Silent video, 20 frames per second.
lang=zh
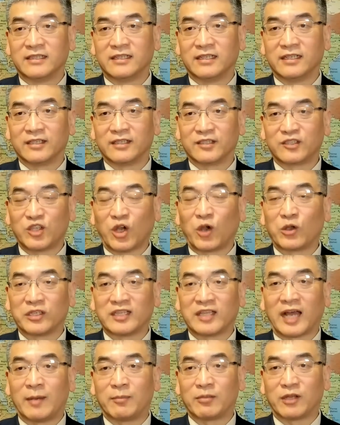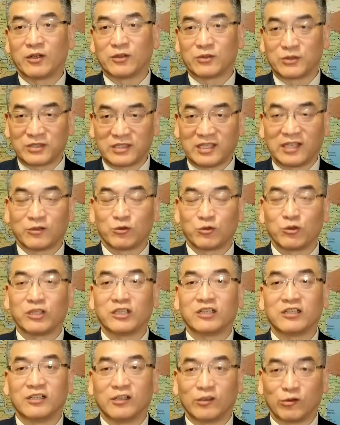呃，效益达不到，就像
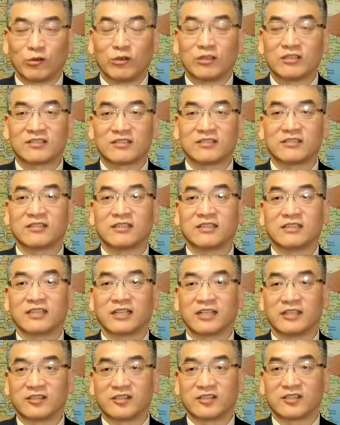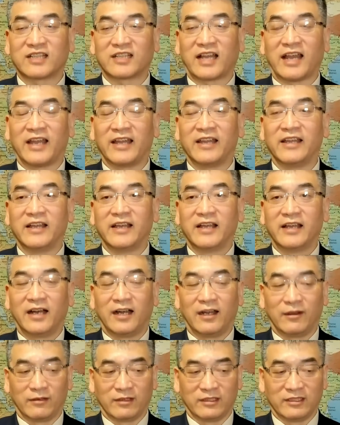对俄罗斯的这个制裁，
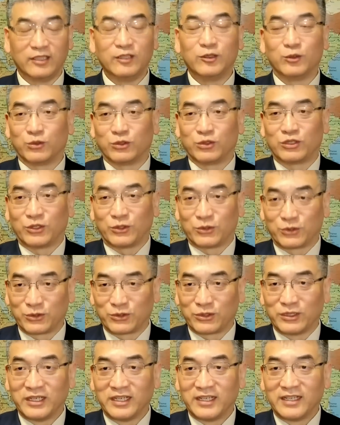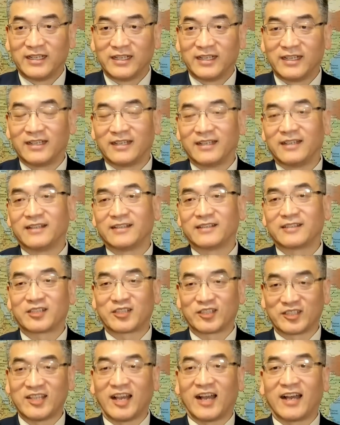啊，印度就去，呃呃，
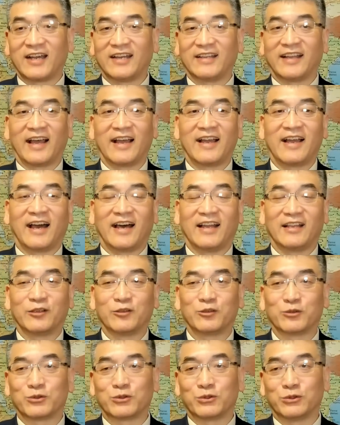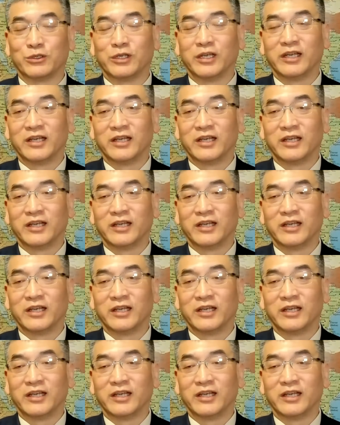相很难看的就去，